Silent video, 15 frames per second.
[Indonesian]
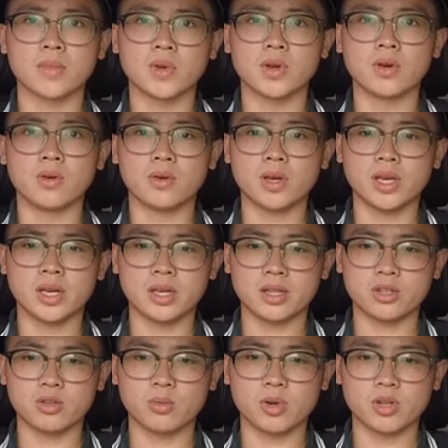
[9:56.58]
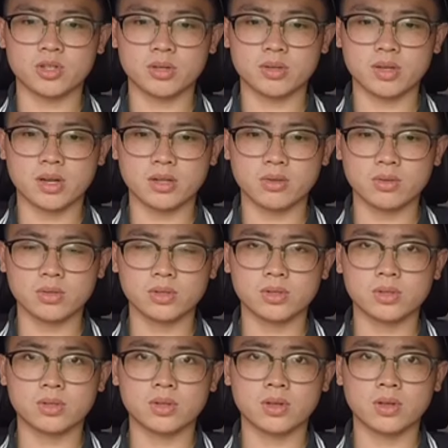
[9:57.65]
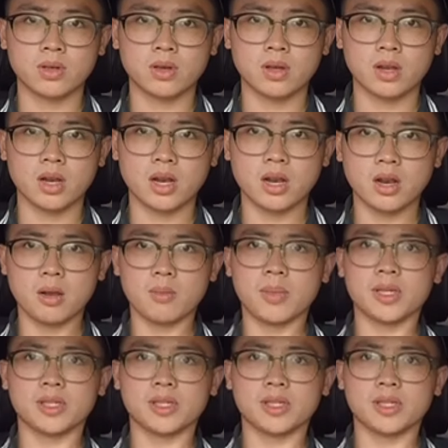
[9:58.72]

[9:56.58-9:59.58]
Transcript: Oke kita coba 0 sampai 100. Pas.